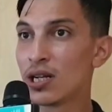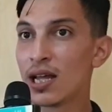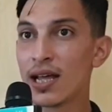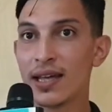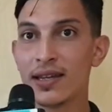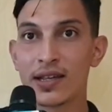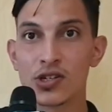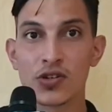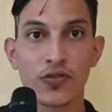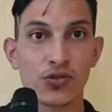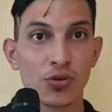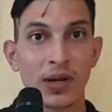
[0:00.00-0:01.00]
لله يعني كي
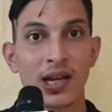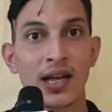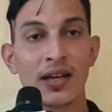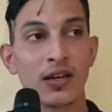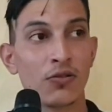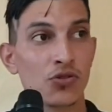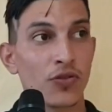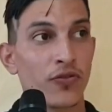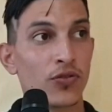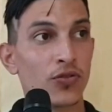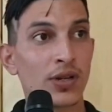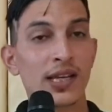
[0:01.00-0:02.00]
نشوفوا زملائنا
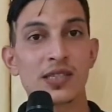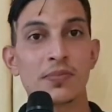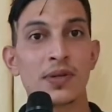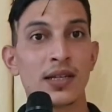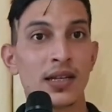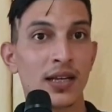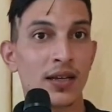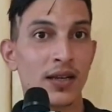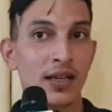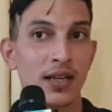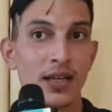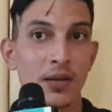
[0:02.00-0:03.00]
ونشوفوا ناس من
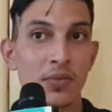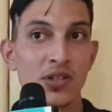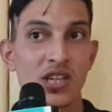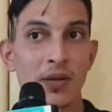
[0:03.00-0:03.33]
من